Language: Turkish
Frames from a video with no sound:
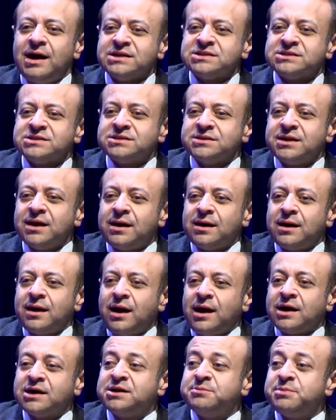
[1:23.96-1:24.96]
aslında
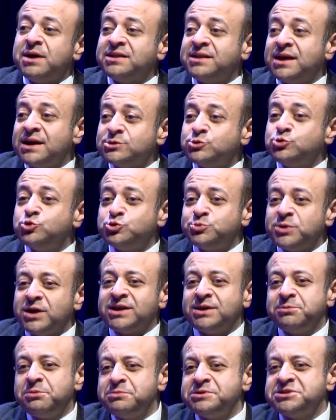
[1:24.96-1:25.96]
akıma ters
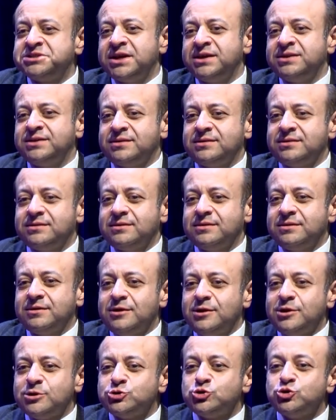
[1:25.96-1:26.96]
yüzmek gibi bir şeydi.
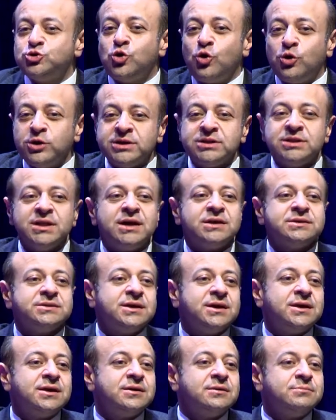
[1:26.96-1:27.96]
Çünkü o
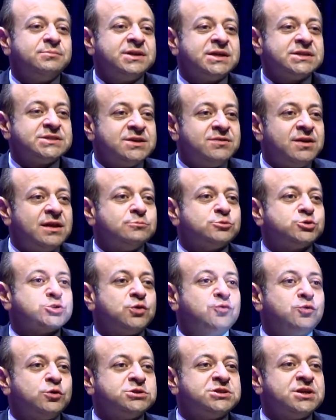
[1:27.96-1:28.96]
yıllarda biraz evvel
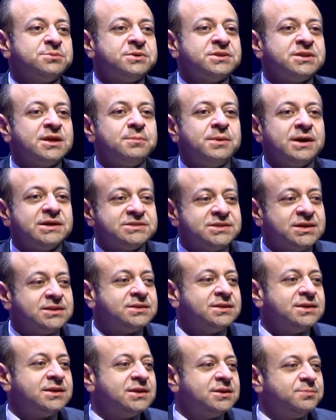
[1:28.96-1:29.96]
Mustafa Hocam'ın da
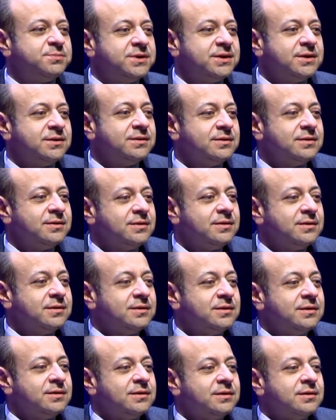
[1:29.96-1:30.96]
bahsettiği gibi
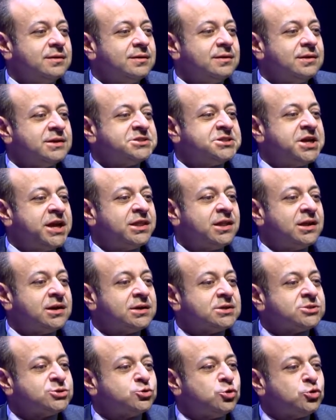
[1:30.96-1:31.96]

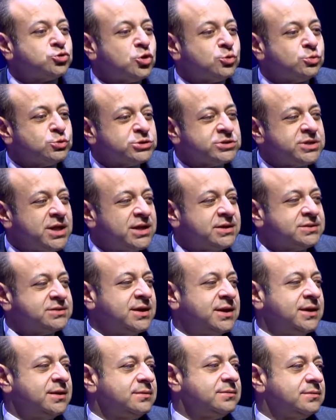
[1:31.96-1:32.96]
şehirler arası
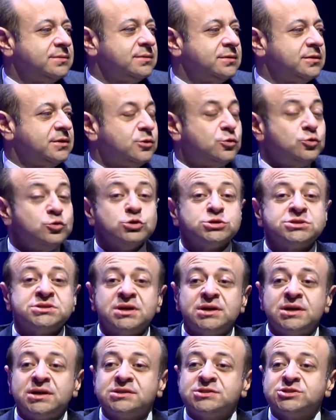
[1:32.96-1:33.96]
otobüslerde,
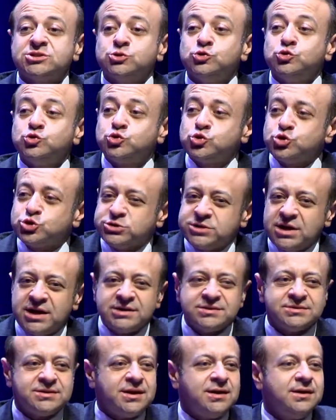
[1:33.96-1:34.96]
uluslararası
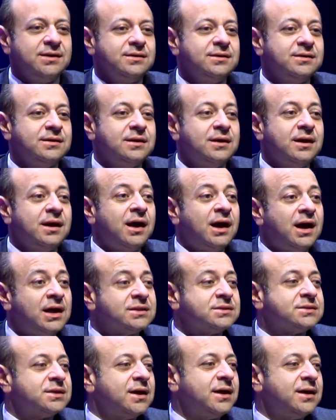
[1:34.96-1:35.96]
uçuşlarda
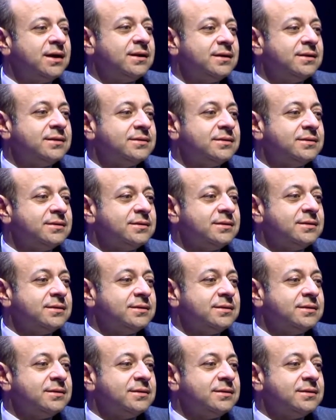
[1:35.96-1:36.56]
hatta